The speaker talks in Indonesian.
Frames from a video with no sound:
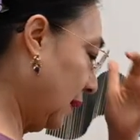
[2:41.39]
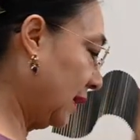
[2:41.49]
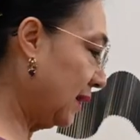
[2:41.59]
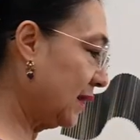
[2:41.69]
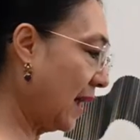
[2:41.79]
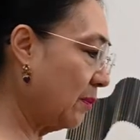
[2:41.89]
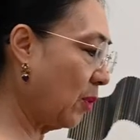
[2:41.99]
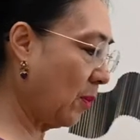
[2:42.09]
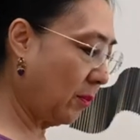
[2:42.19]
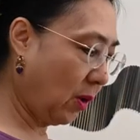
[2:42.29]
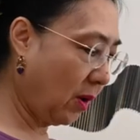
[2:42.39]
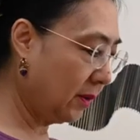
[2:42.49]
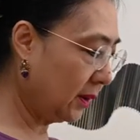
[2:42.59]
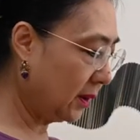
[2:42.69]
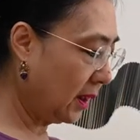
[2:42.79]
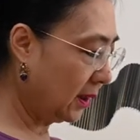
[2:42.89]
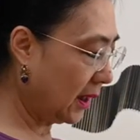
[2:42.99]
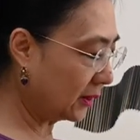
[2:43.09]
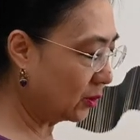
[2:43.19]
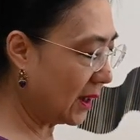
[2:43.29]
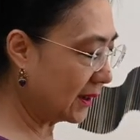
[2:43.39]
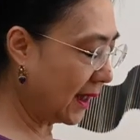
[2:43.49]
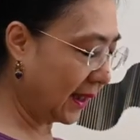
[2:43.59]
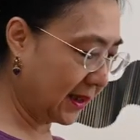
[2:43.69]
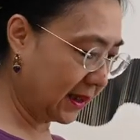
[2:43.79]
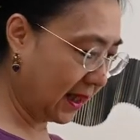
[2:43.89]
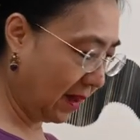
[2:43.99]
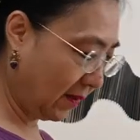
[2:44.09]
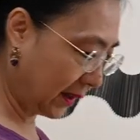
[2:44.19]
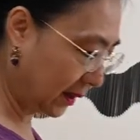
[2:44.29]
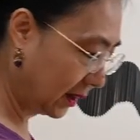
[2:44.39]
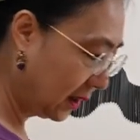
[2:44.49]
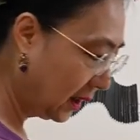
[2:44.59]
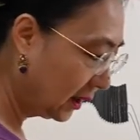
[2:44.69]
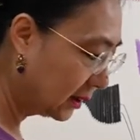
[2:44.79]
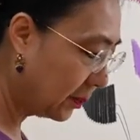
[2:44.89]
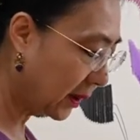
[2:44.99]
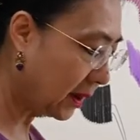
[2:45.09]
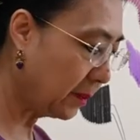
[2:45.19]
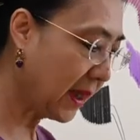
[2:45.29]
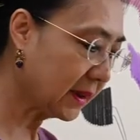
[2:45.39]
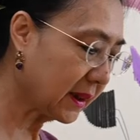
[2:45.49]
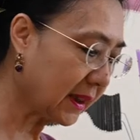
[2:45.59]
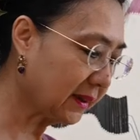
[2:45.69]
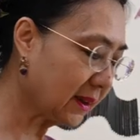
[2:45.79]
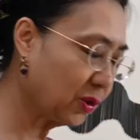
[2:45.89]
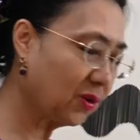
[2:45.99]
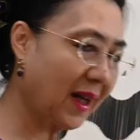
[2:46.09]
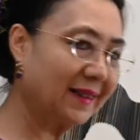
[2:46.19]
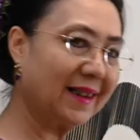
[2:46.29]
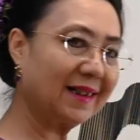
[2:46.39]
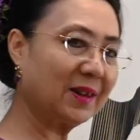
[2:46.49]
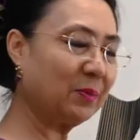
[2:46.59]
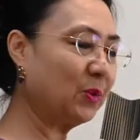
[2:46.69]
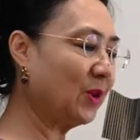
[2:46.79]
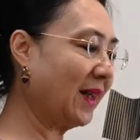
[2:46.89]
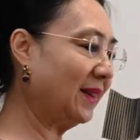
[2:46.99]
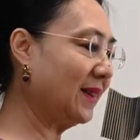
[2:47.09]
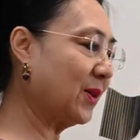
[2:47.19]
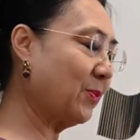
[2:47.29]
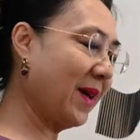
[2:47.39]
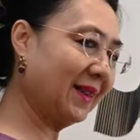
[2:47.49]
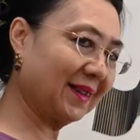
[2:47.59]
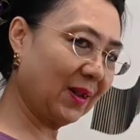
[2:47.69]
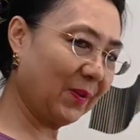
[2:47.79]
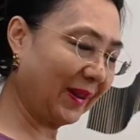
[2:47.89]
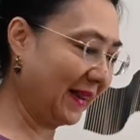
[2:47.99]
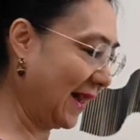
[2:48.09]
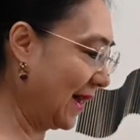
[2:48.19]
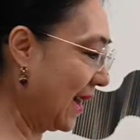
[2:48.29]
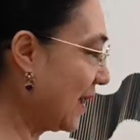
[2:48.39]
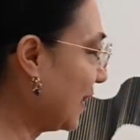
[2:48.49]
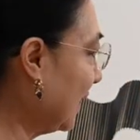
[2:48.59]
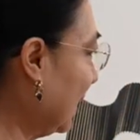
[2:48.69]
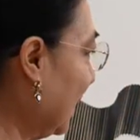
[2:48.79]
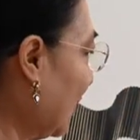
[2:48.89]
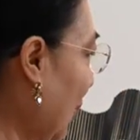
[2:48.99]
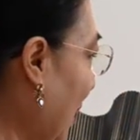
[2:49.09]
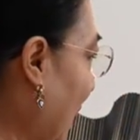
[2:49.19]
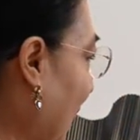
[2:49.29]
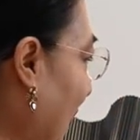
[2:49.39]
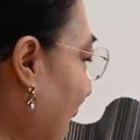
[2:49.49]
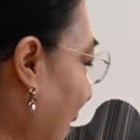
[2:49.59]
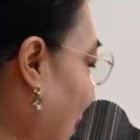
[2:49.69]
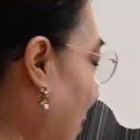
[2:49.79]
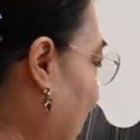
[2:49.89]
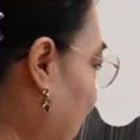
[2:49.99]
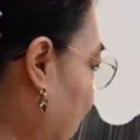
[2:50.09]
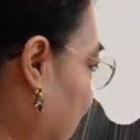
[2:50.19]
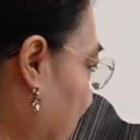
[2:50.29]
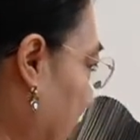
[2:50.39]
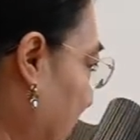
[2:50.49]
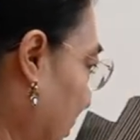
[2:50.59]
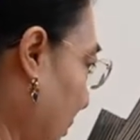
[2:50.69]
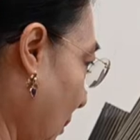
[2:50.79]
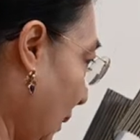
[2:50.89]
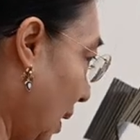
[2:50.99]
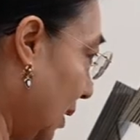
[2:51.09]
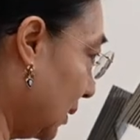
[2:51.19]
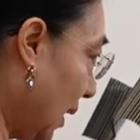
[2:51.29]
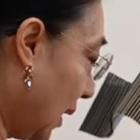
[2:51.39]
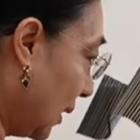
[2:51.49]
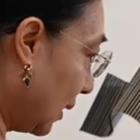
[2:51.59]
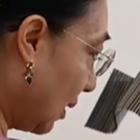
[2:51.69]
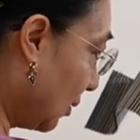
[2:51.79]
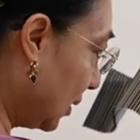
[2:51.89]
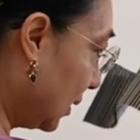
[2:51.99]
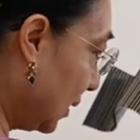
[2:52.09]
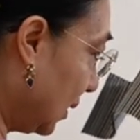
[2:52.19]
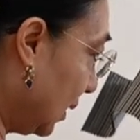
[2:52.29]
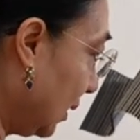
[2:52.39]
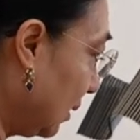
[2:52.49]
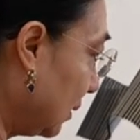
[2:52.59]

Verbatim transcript: krisan pompon yang sudah saya kasih kawat. Seperti biasa, saya sukanya si bunga ini smile sama kita ya. Coba kita taruh. Saya akan taruh di sini.